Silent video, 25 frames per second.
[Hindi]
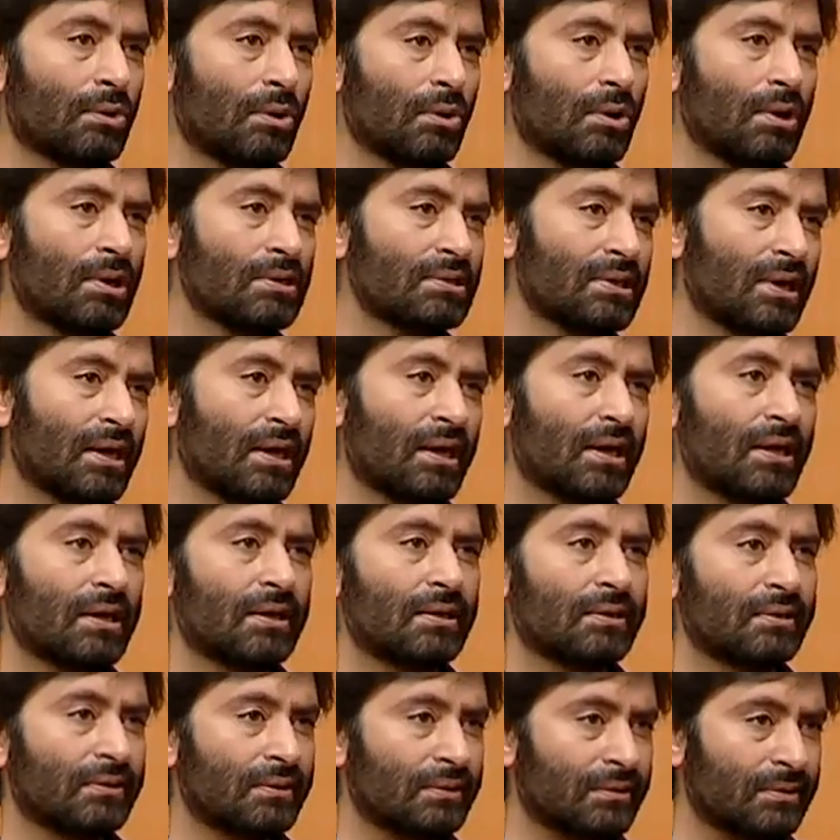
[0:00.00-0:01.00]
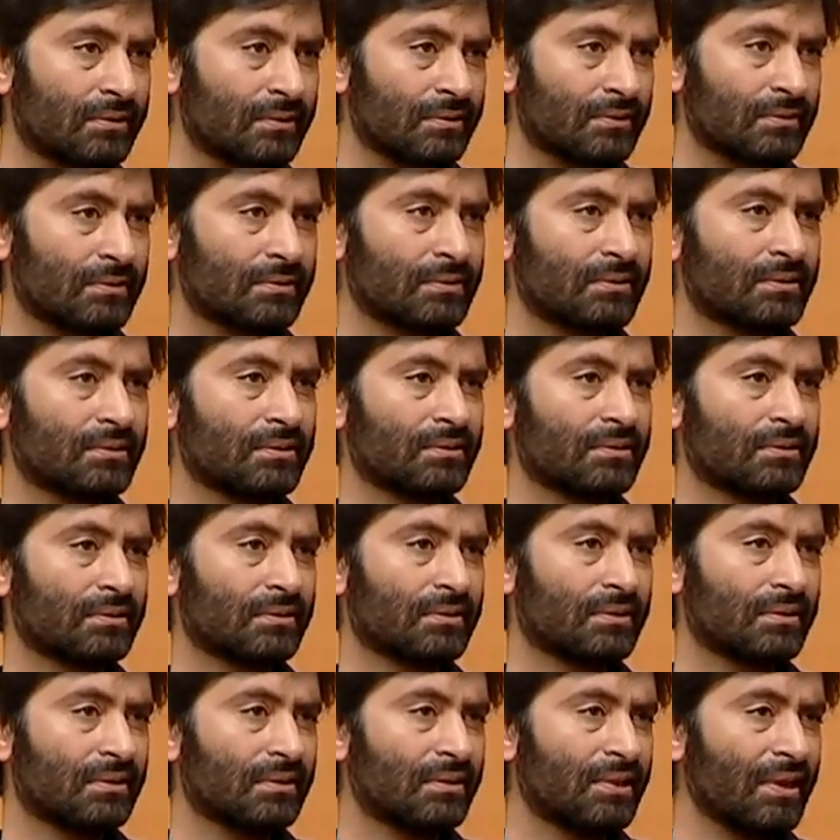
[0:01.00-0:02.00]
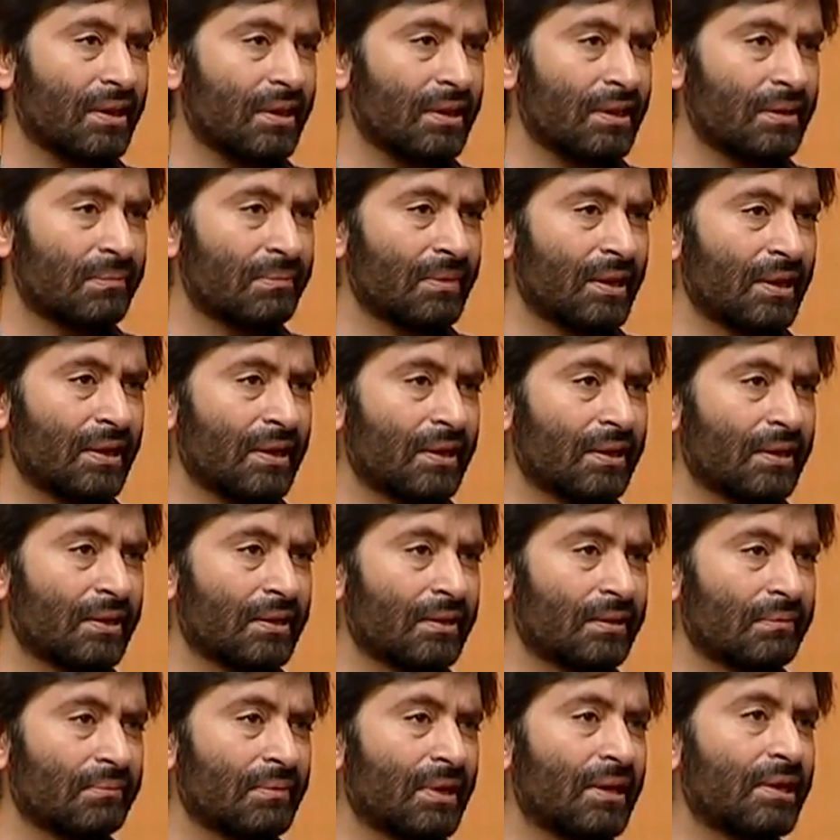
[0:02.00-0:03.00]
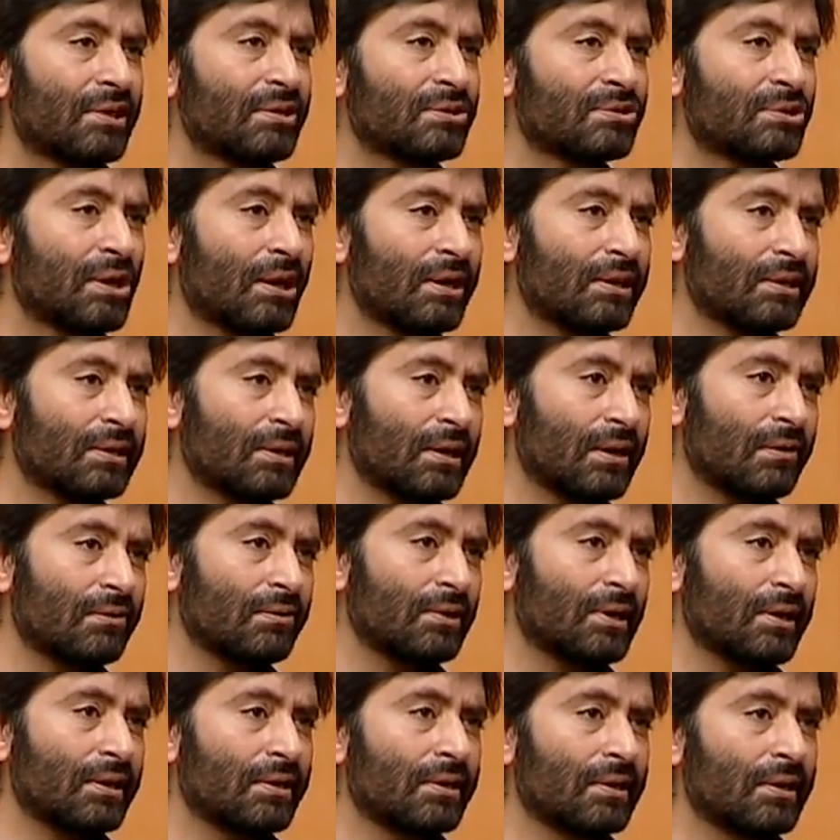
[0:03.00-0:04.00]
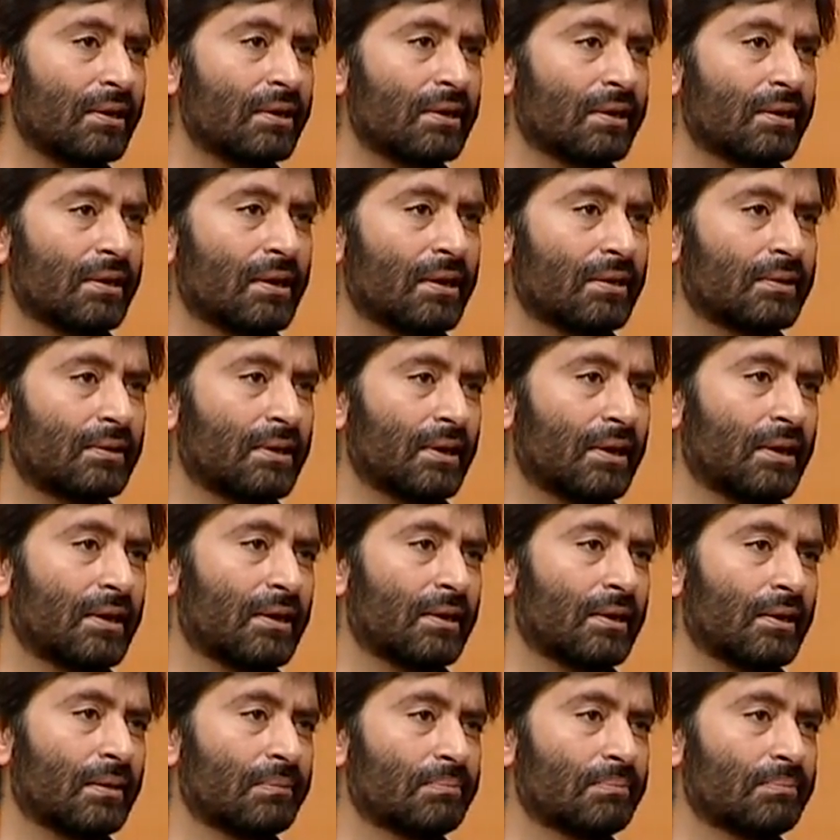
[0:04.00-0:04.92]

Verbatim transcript: 2000 तीन में मैंने जॉइंट लव लेटर लिखा था